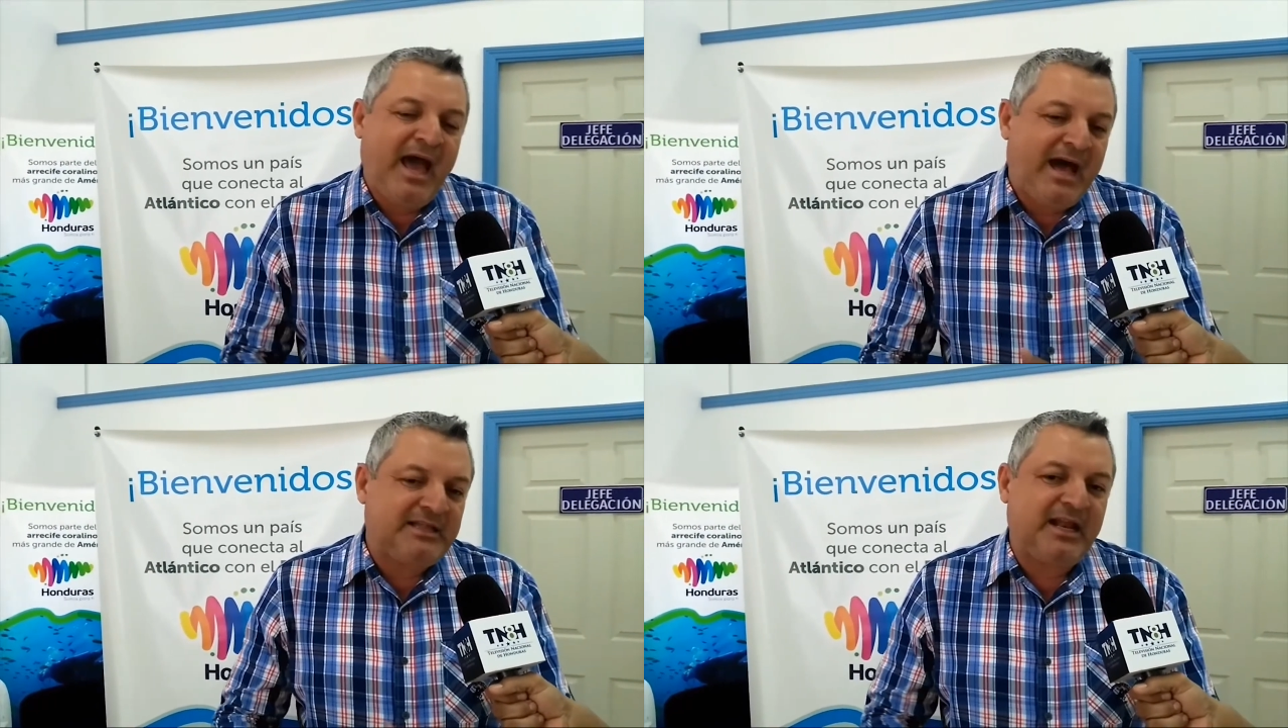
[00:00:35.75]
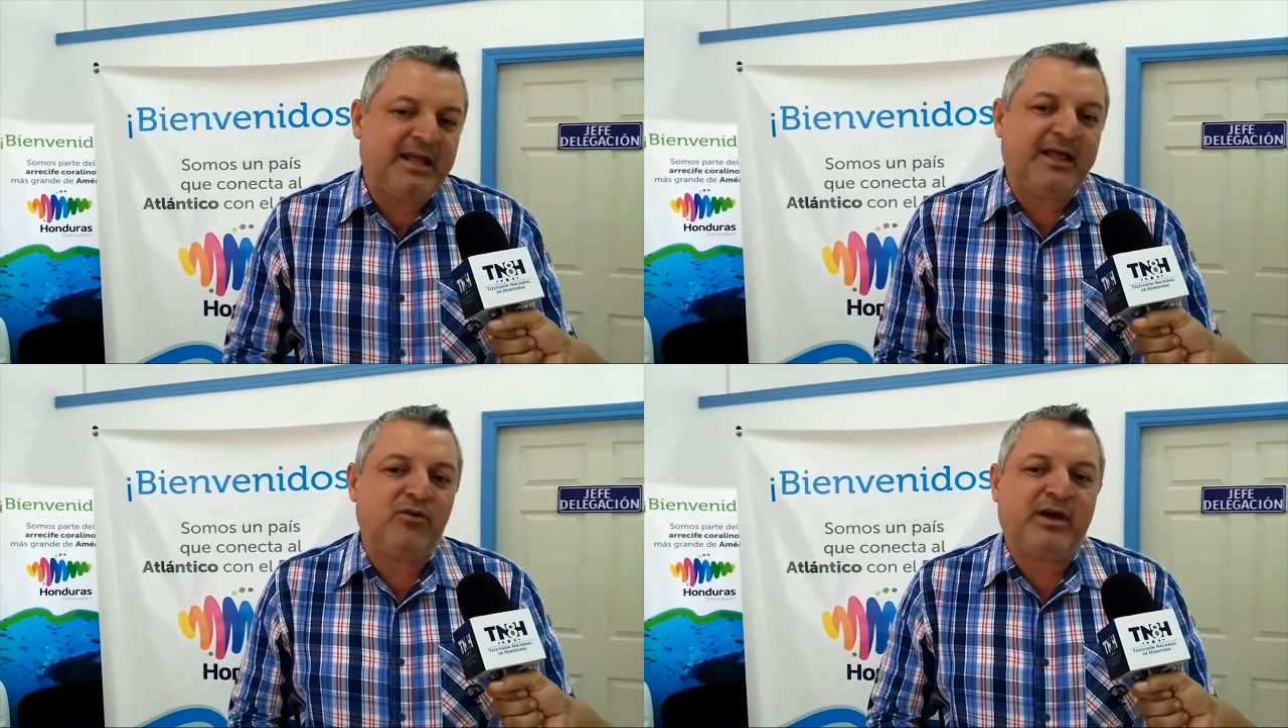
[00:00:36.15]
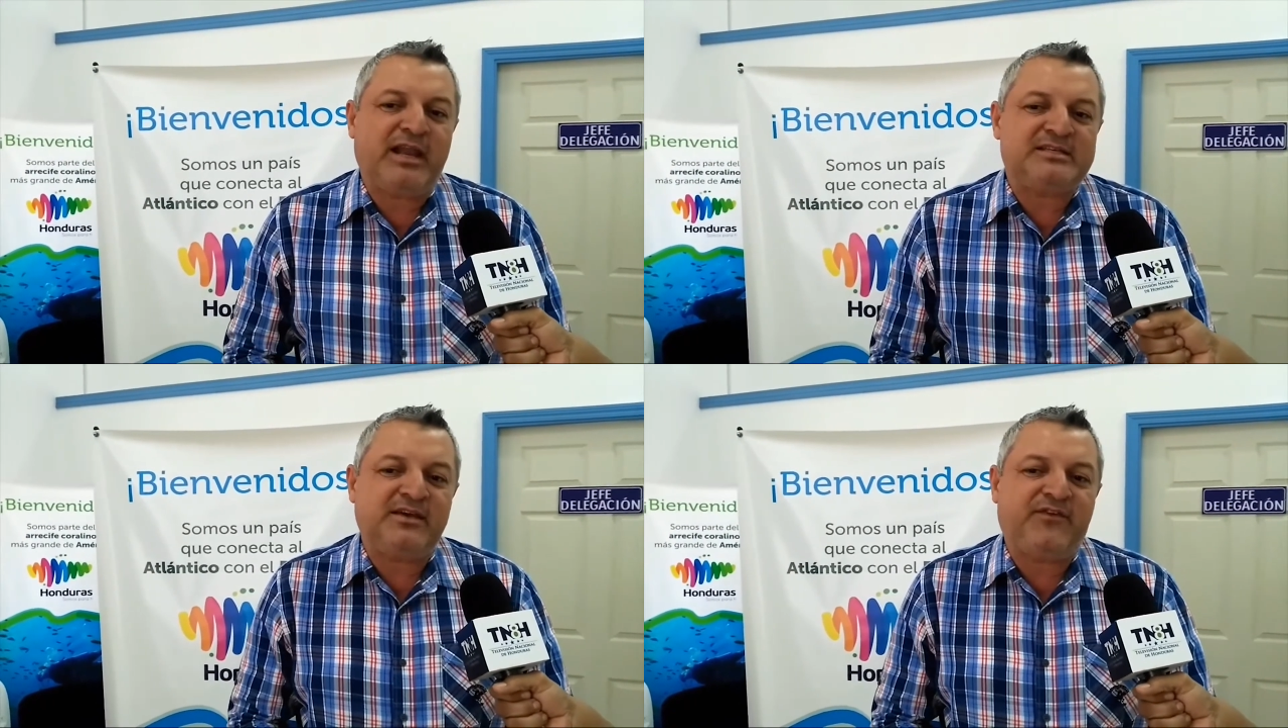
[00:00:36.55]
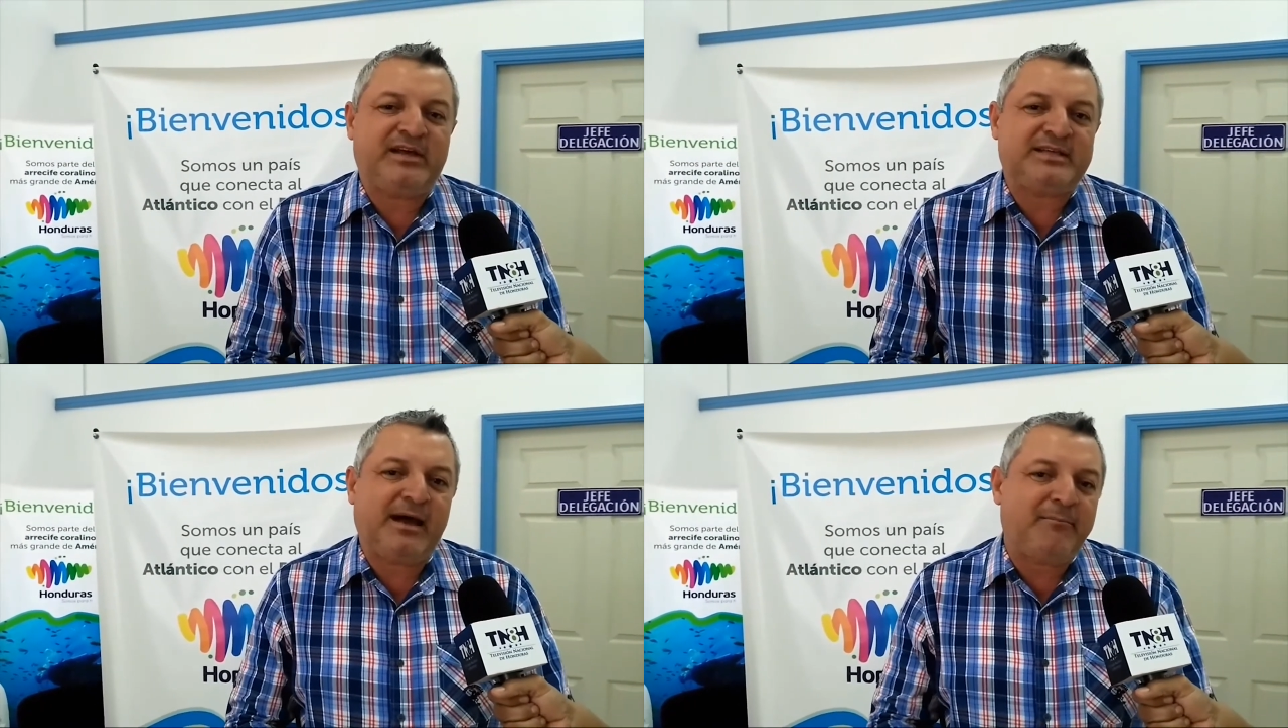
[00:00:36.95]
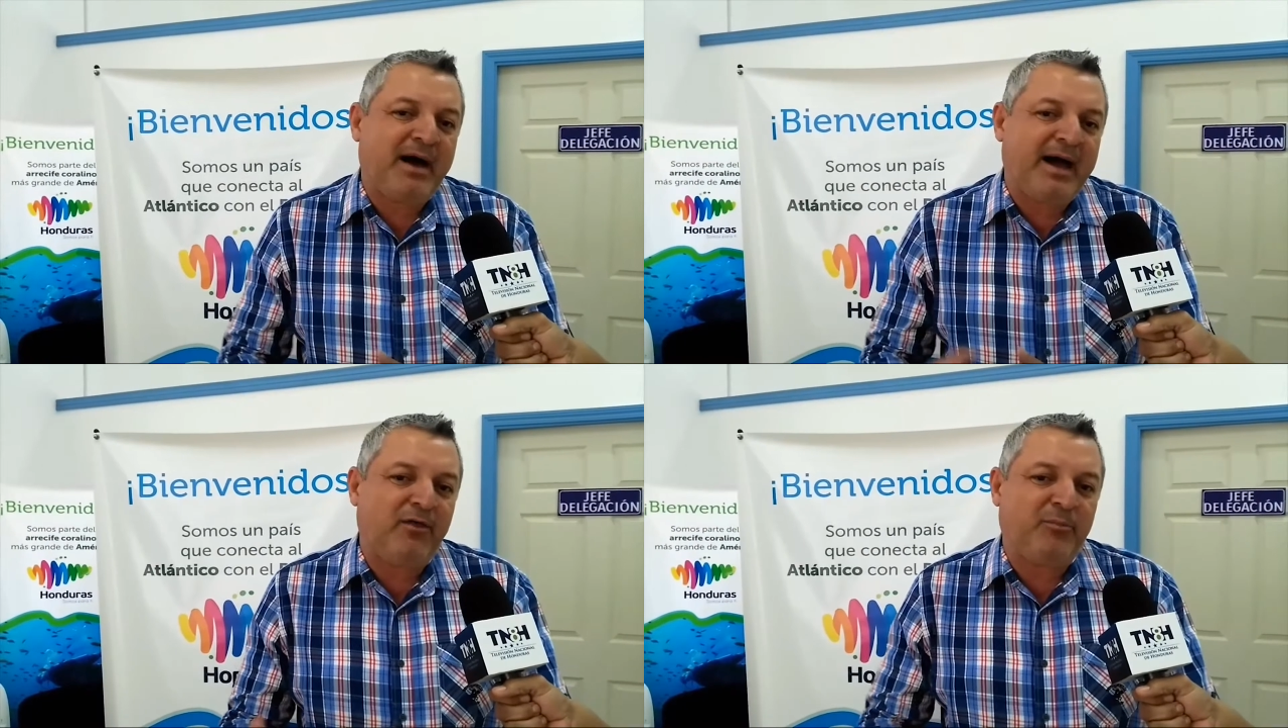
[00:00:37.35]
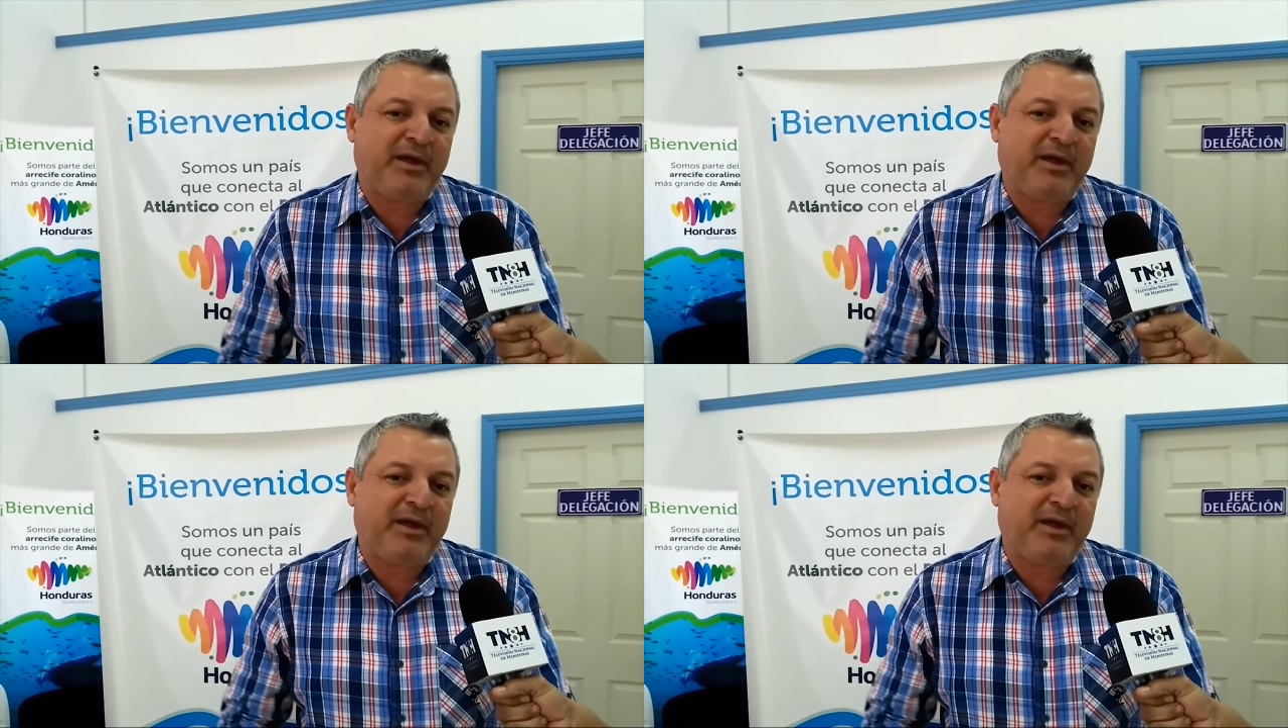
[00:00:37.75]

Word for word: a tal grado que las cifras han bajado